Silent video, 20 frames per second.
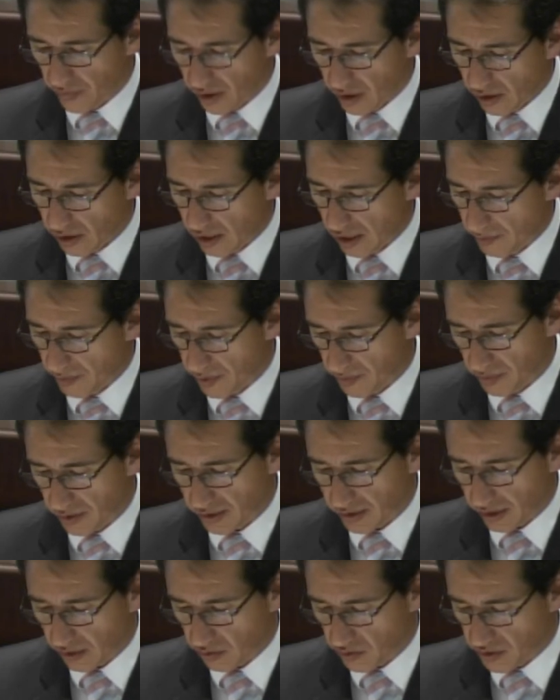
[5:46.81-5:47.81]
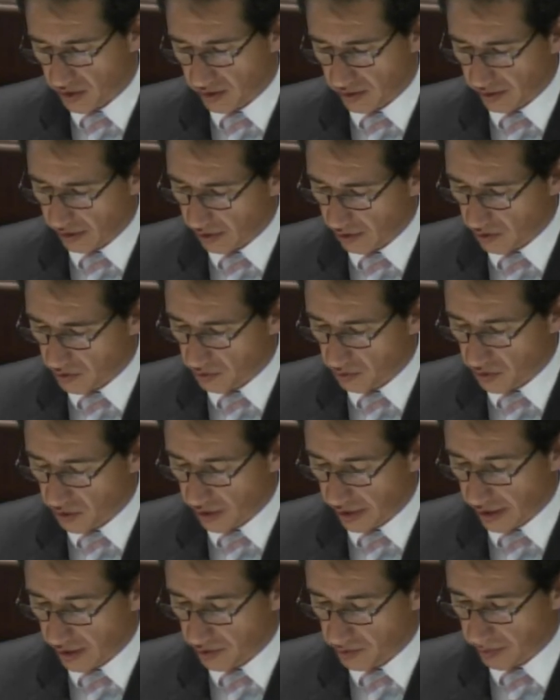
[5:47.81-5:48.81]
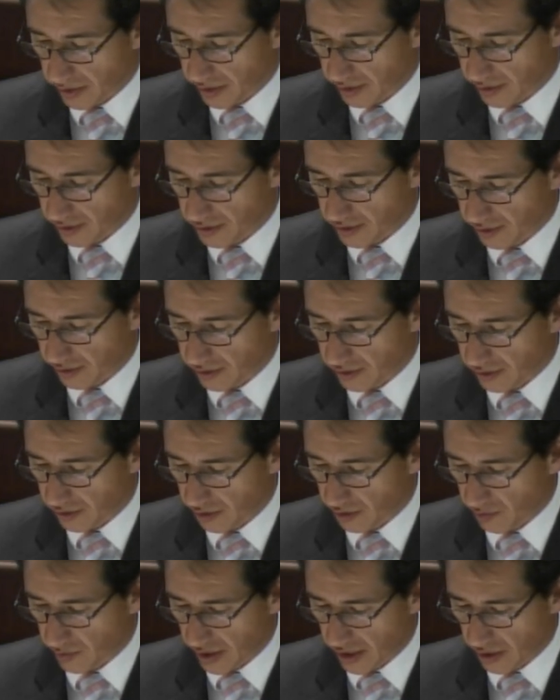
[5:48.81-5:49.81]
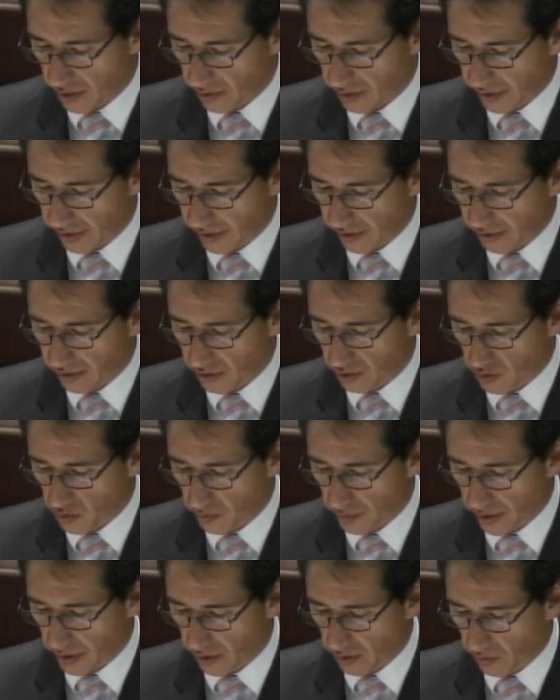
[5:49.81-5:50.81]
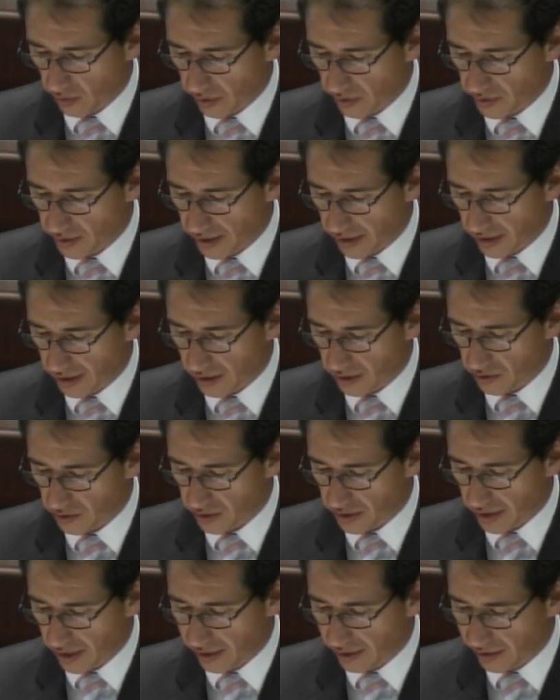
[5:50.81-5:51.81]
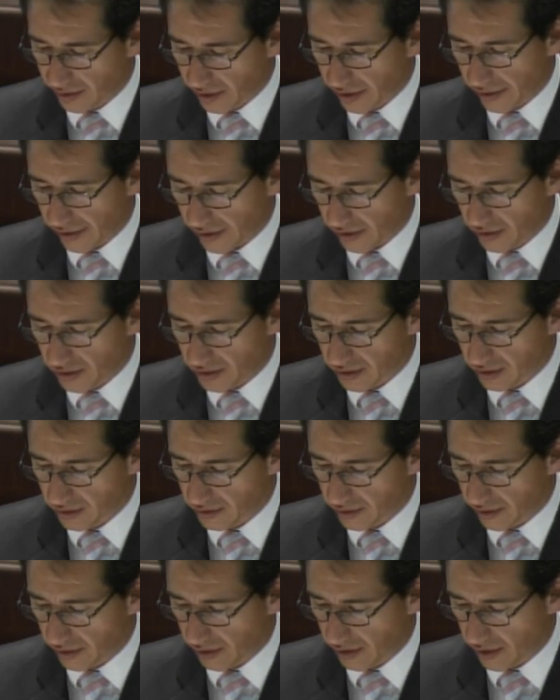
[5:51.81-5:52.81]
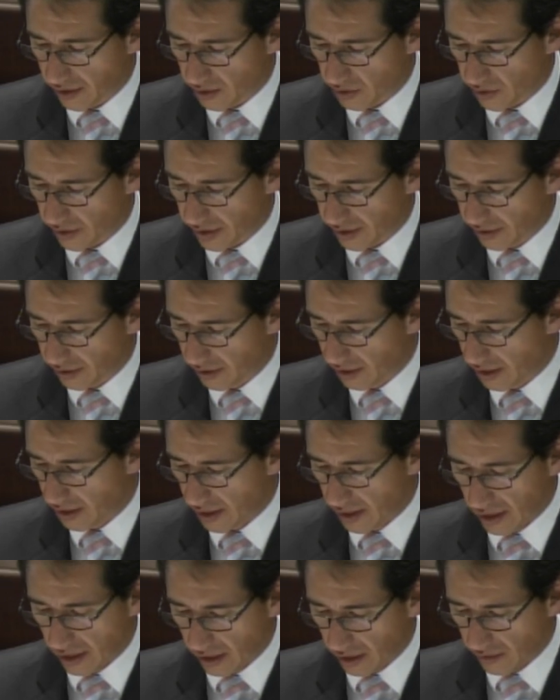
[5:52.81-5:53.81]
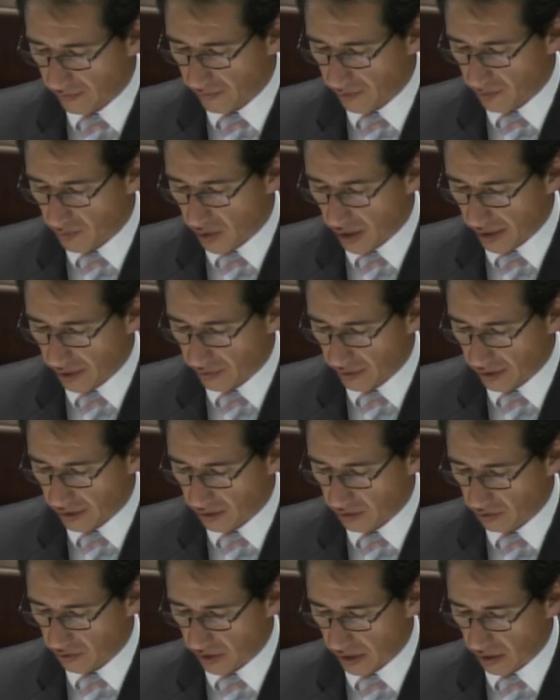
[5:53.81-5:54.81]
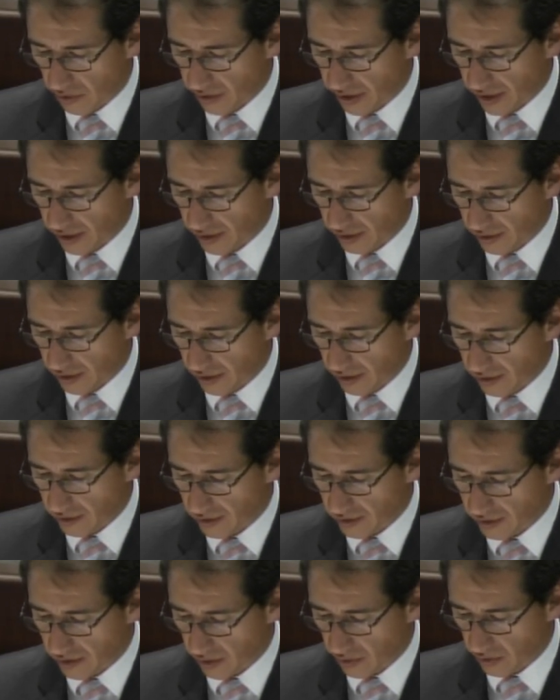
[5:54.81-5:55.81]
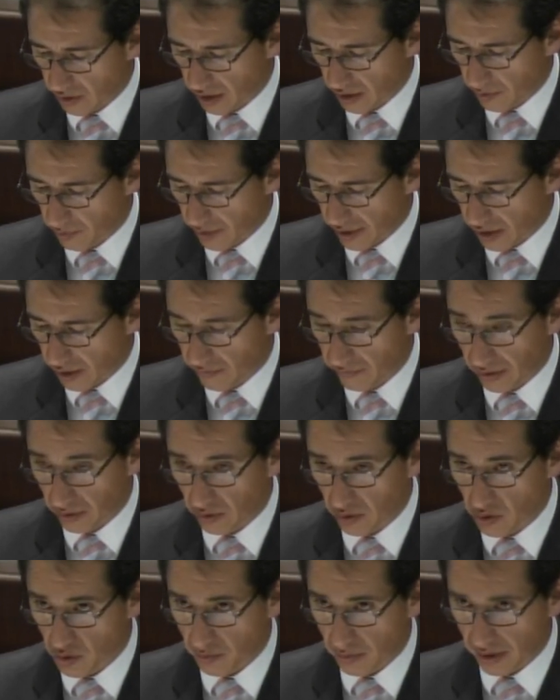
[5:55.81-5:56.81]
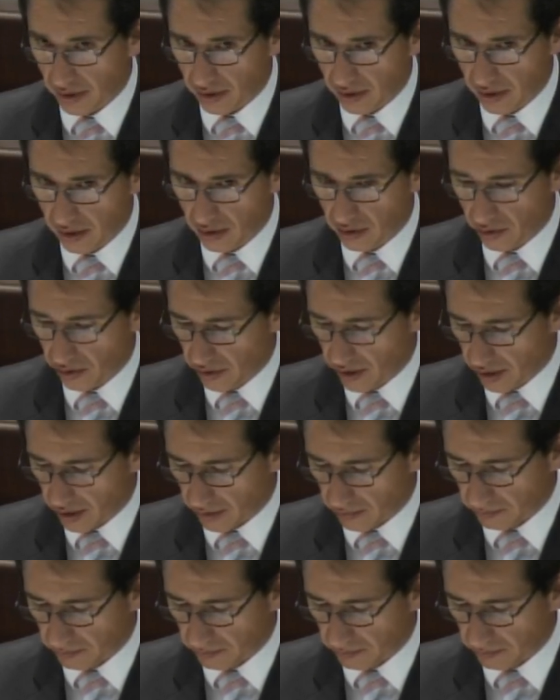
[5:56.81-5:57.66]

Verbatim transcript: La propuesta consiste en que los funcionarios pertenecientes al denominado jerárquico superior, cuando sea el caso, sean quienes realicen esta declaratoria en el formulario que la Contraloría General del Estado tiene para el efecto en su página electrónica.